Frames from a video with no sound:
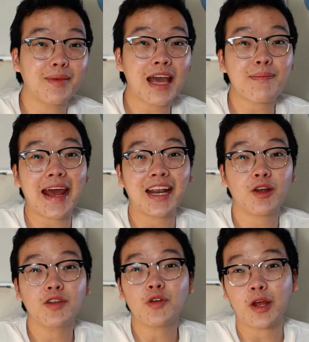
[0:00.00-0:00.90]
cảm ơn các bạn đã
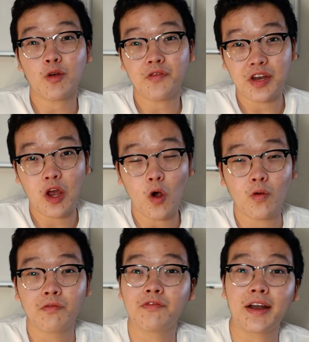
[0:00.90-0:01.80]
coi những phút này của
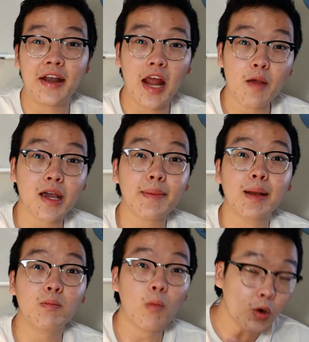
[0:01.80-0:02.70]
video và nếu mà các
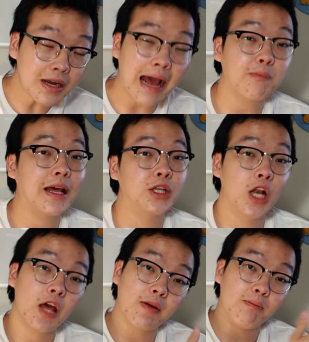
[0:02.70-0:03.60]
bạn muốn học lại từ
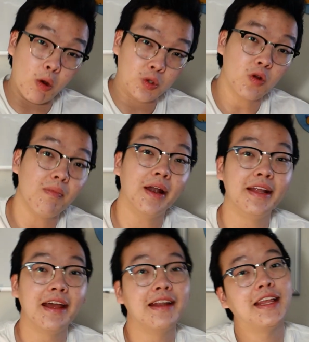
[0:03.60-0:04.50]
level 1 của mình
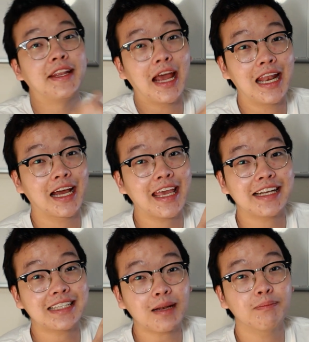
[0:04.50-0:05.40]
thì đây là cái
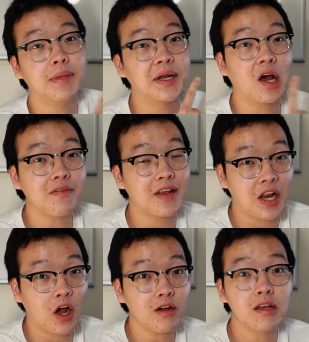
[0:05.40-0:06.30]
danh sách mình nói về
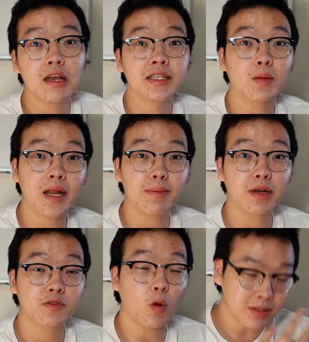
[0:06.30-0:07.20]
nó. Trong đây
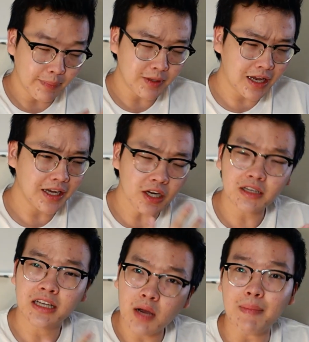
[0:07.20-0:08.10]
mình cung cấp những cái kiến thức
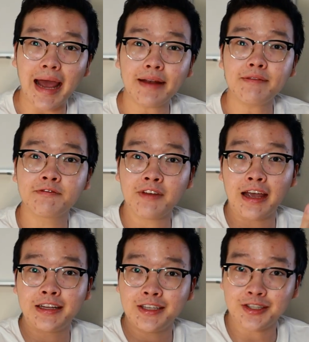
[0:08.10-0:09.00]
cơ bản
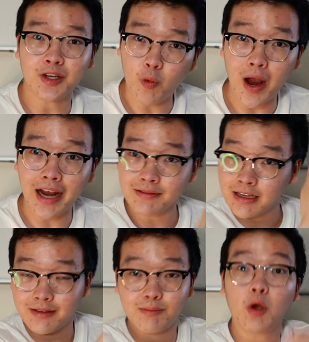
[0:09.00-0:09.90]
về thị trường chứng khoán,
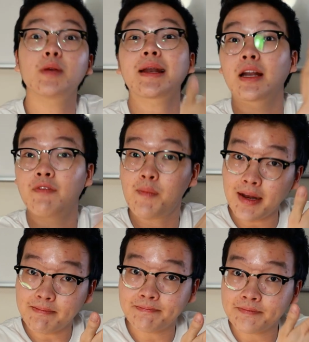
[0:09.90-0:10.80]
mọi thứ bạn cần phải
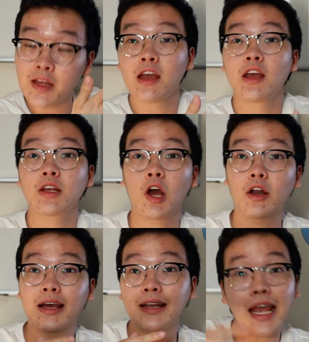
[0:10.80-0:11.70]
biết.
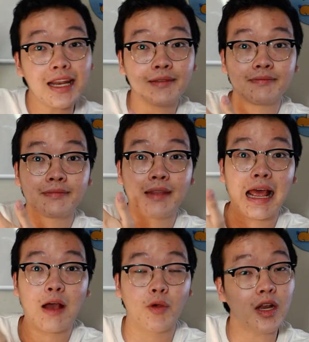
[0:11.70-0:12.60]
Còn à, đây
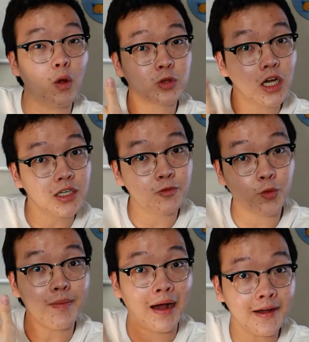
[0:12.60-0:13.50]
là quỹ đầu tư,
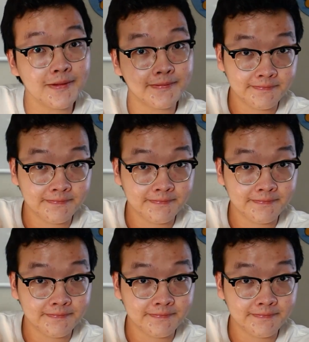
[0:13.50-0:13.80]
quỹ mở.